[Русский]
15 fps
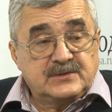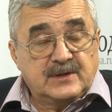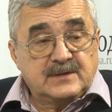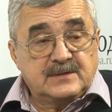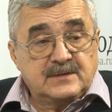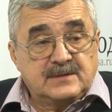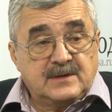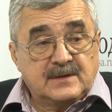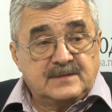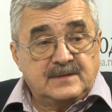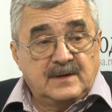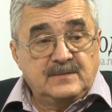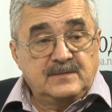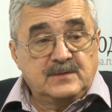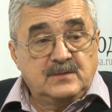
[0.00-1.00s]
Штаты так
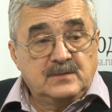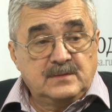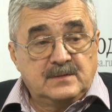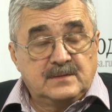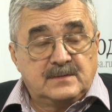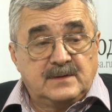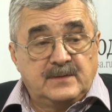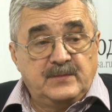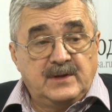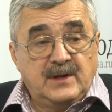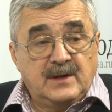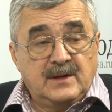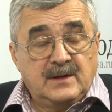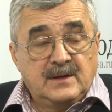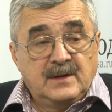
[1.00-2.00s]
себя ведут, для
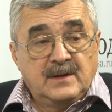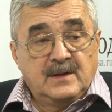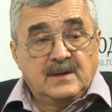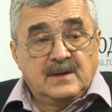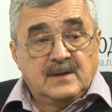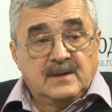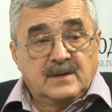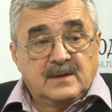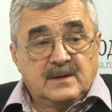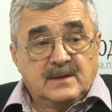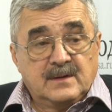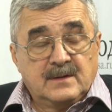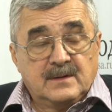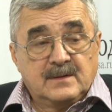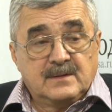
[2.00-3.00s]
меня,
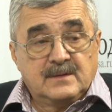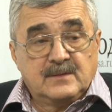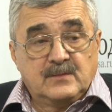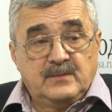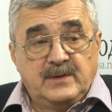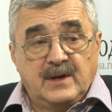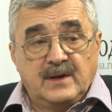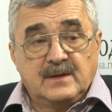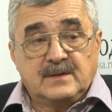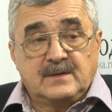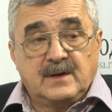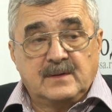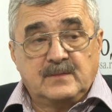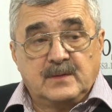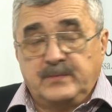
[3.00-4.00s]
э, у меня
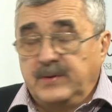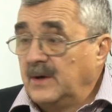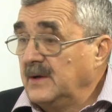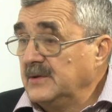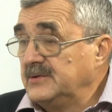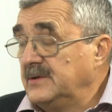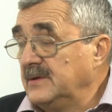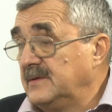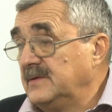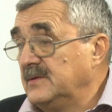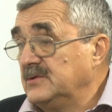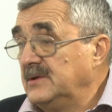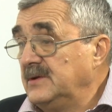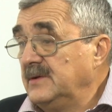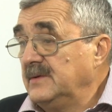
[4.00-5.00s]
как бы пока что к
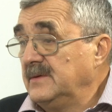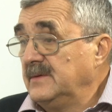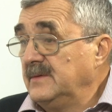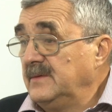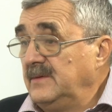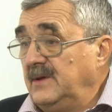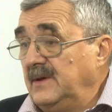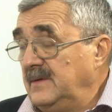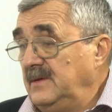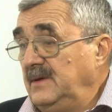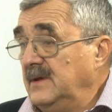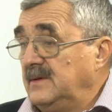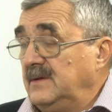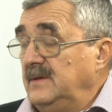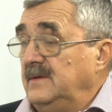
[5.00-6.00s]
сожалению, э,
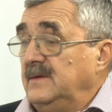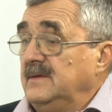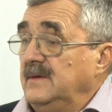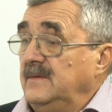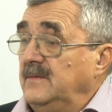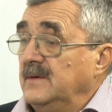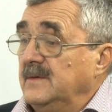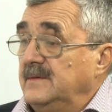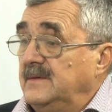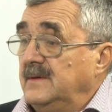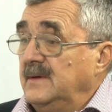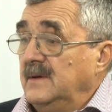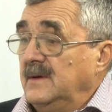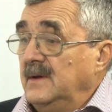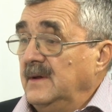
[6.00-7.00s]
нет единой
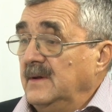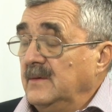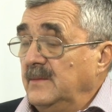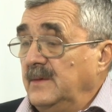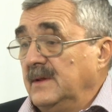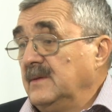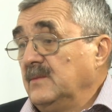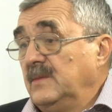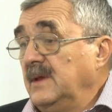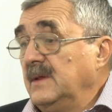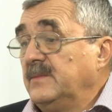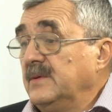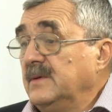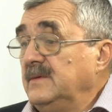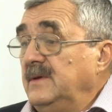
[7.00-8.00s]
версии. У меня, у меня,
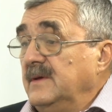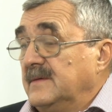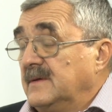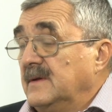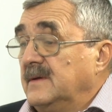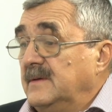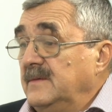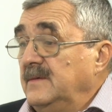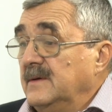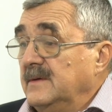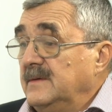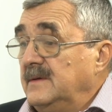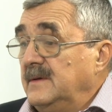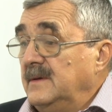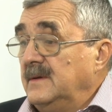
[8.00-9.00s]
например, несколько
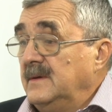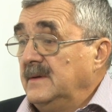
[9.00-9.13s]
версий.